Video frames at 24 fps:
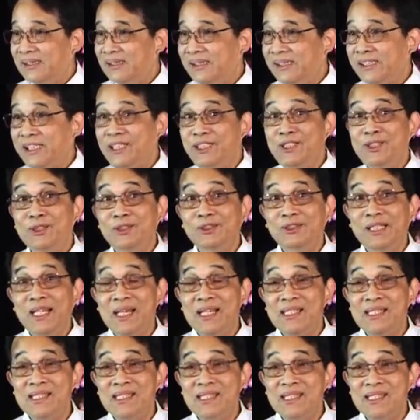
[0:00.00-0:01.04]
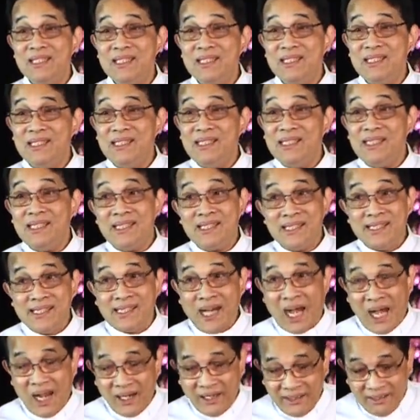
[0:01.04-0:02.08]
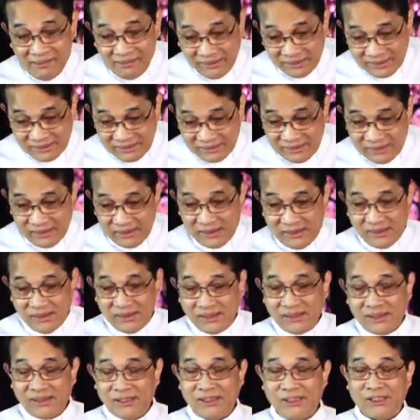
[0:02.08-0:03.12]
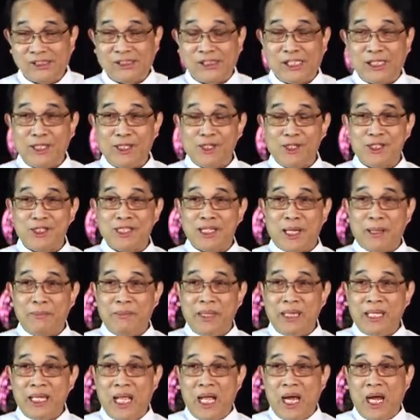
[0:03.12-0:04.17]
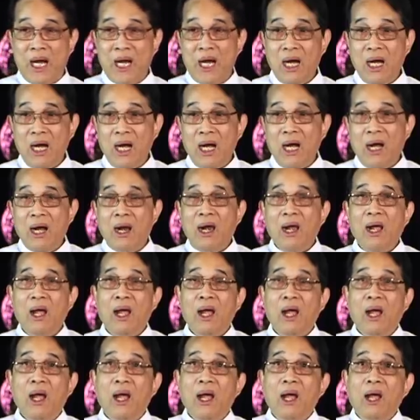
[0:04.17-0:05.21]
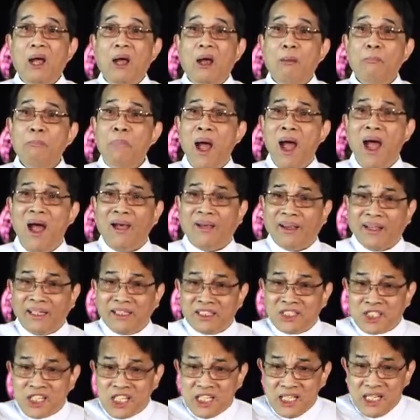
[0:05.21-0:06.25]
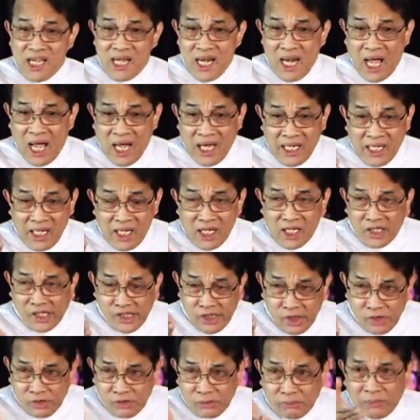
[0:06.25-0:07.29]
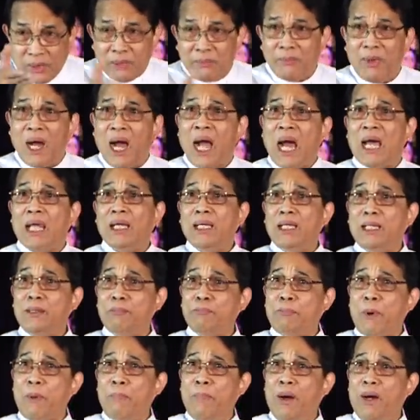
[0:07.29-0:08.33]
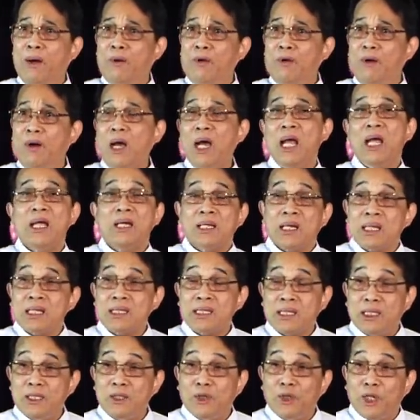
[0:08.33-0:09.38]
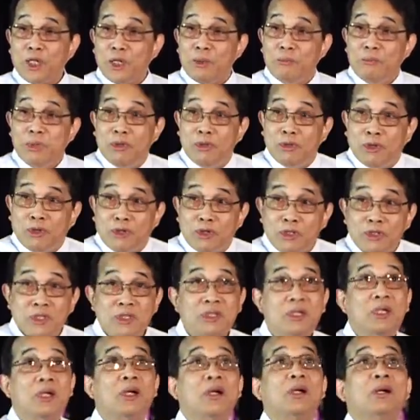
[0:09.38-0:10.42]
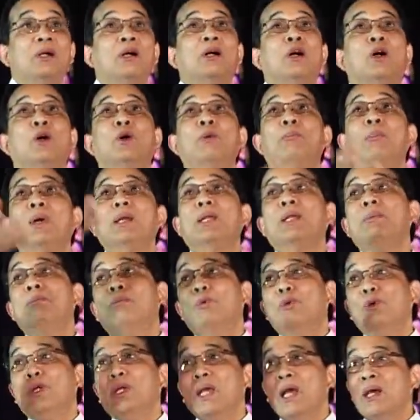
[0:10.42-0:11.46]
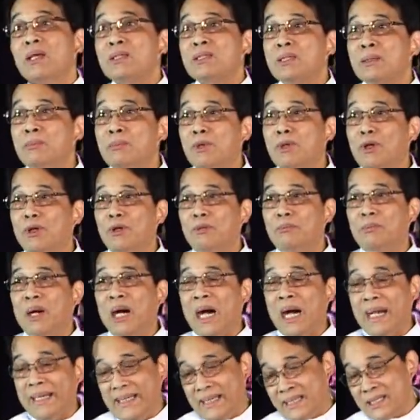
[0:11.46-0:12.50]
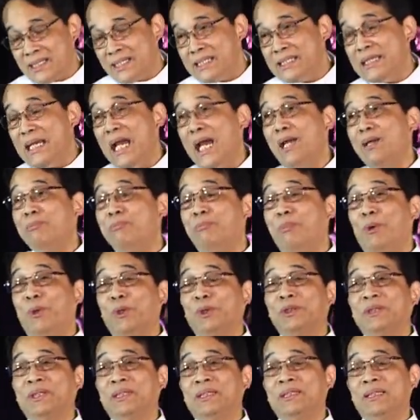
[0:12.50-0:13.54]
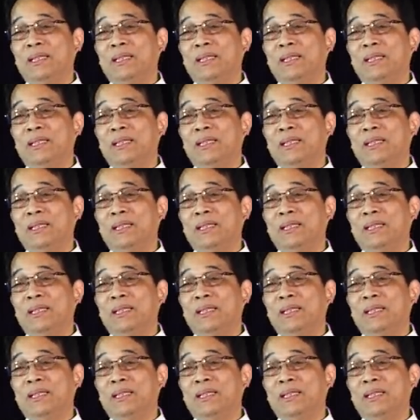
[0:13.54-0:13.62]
si Judas Iscariot. O ano ang sabi niya? Bakit sinayang yung mamahaling pabango? Kasi nung ibuhos, humalimuyak sa buong bahay kasi nga imported